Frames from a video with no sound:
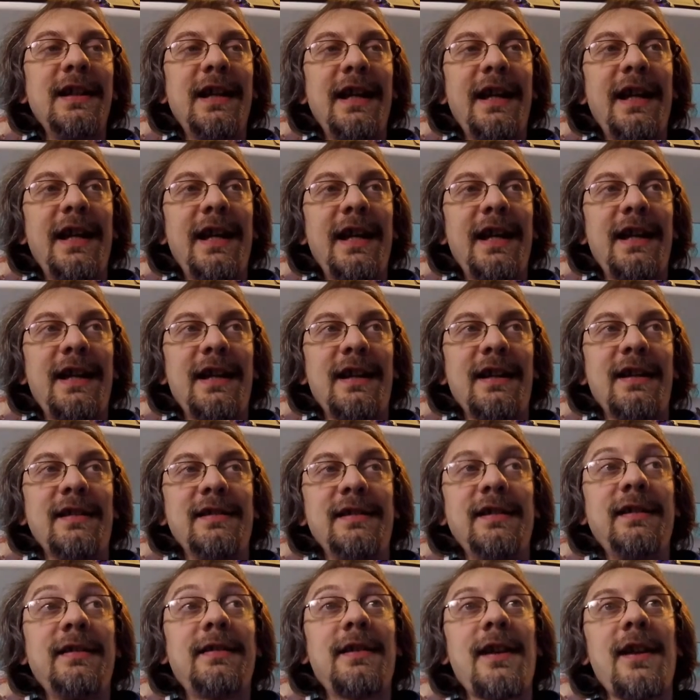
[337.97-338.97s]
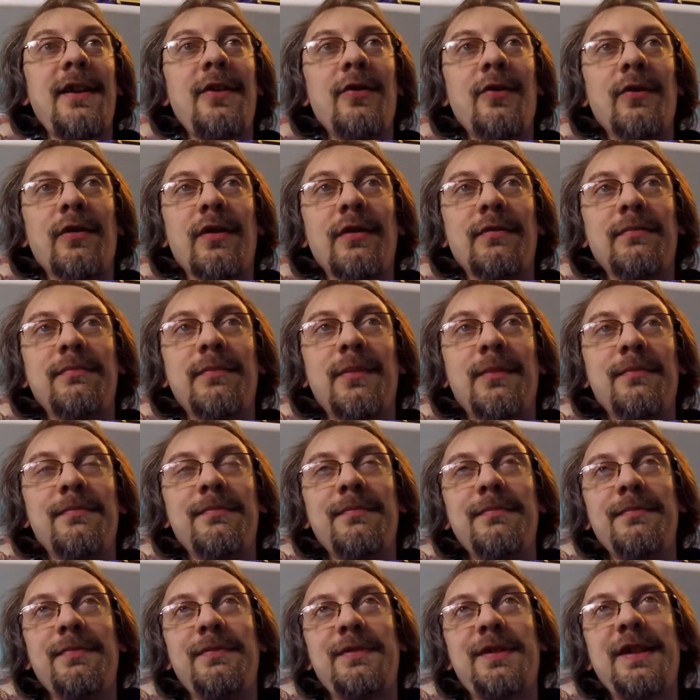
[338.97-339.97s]
eh, il treno è
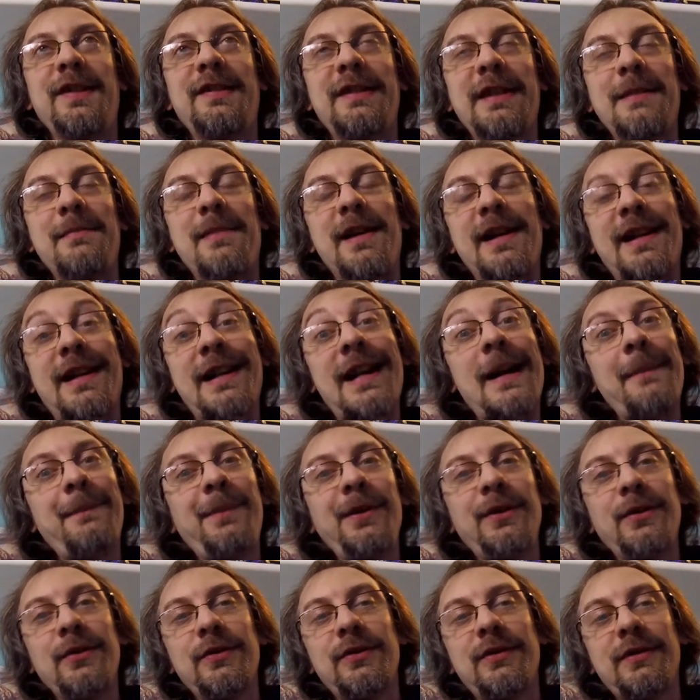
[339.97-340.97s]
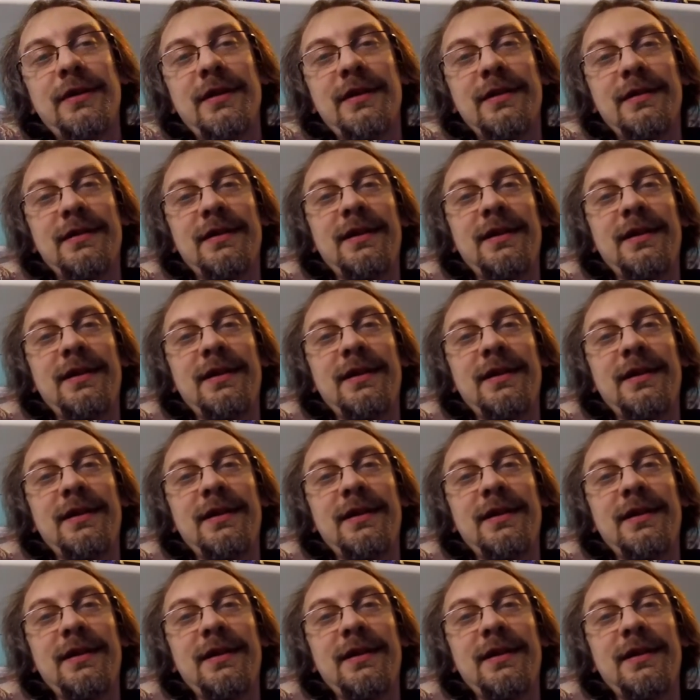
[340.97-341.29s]
un sistema rapido